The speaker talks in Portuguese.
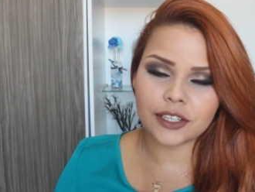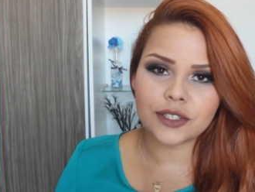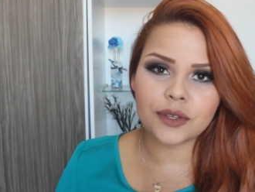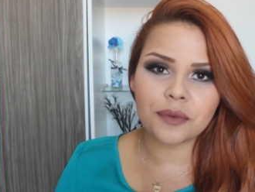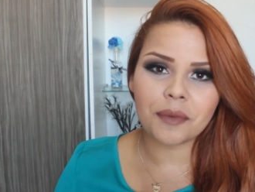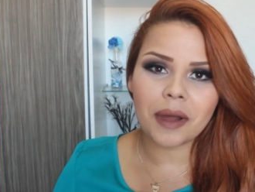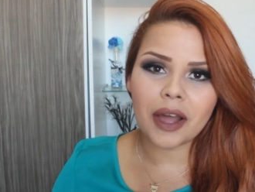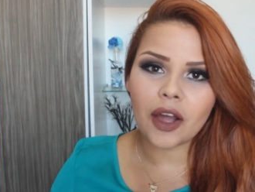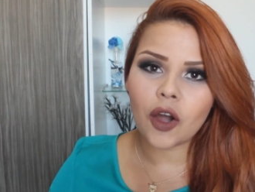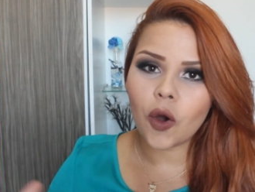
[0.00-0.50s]
eu
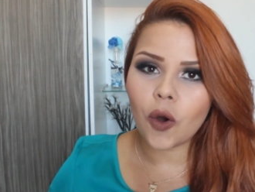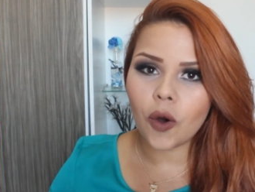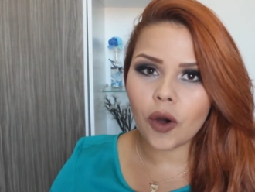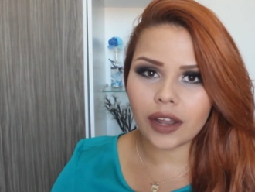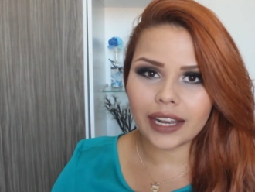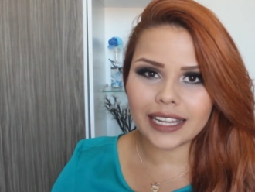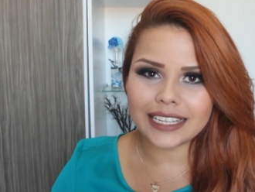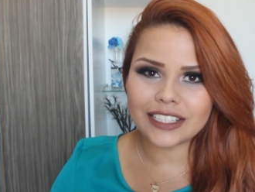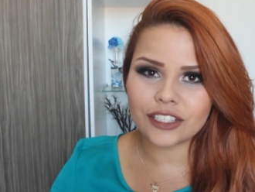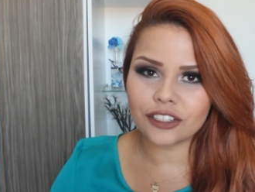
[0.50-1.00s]
sou uma
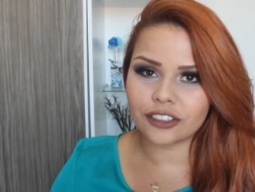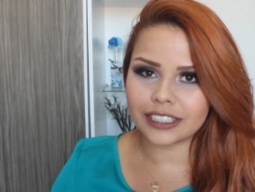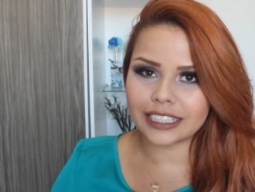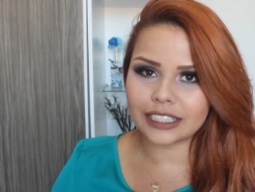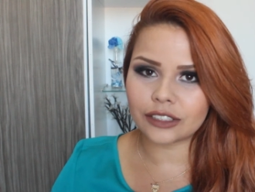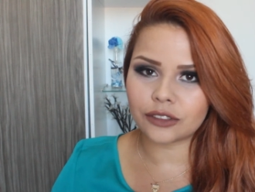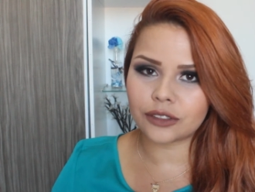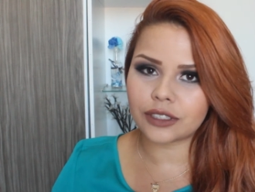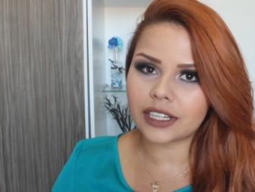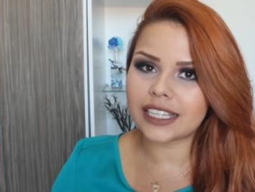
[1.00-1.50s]

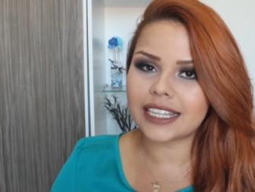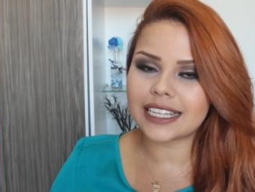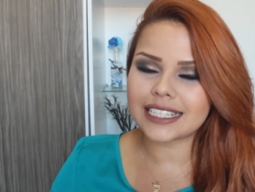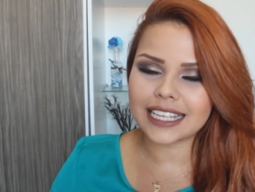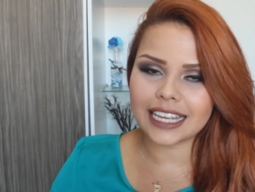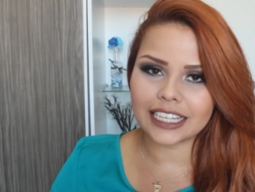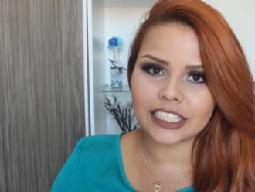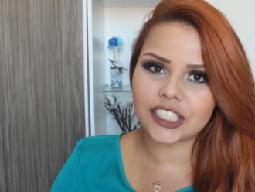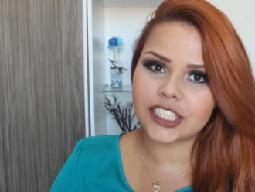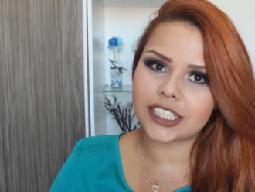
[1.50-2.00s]
colecionadora
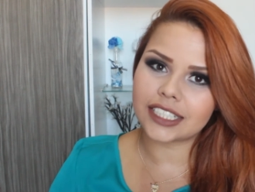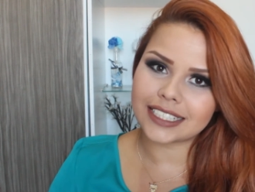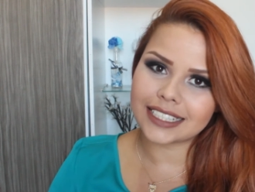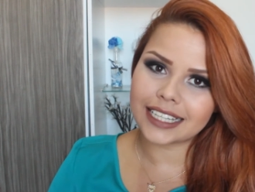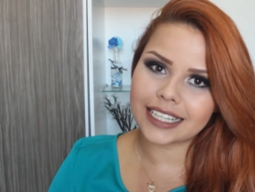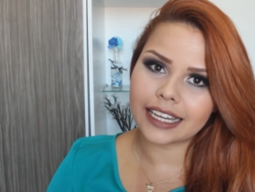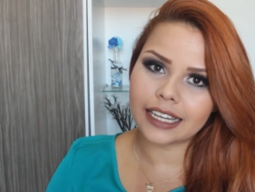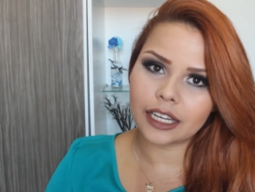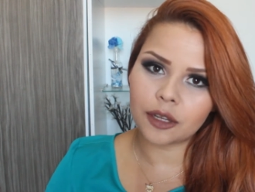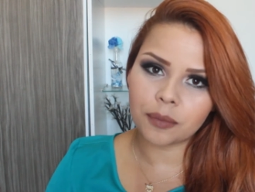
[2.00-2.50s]
das caixinhas
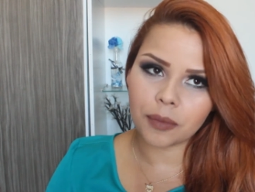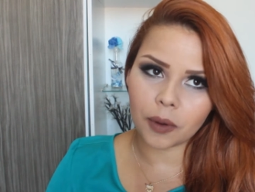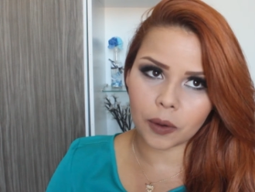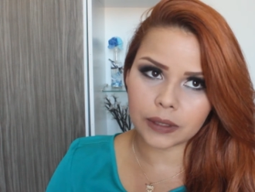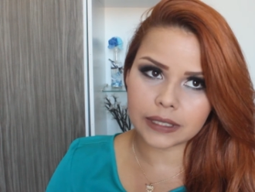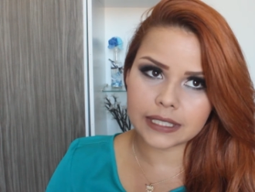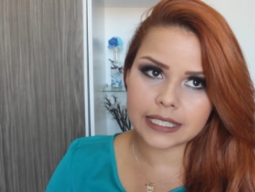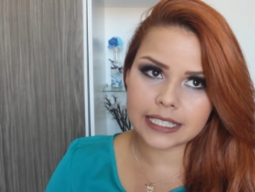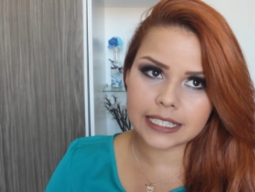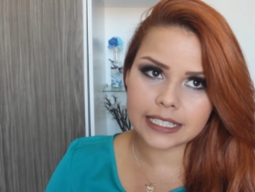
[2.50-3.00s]
da
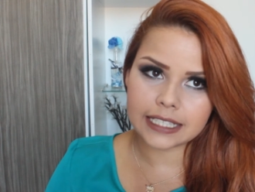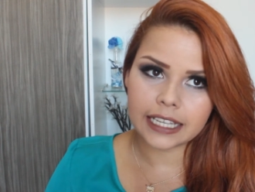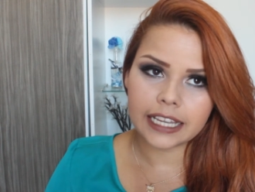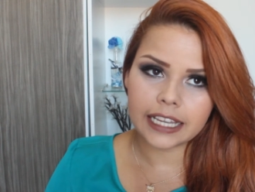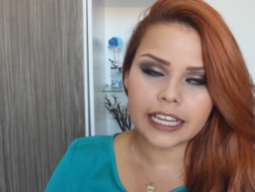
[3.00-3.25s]
Glambox.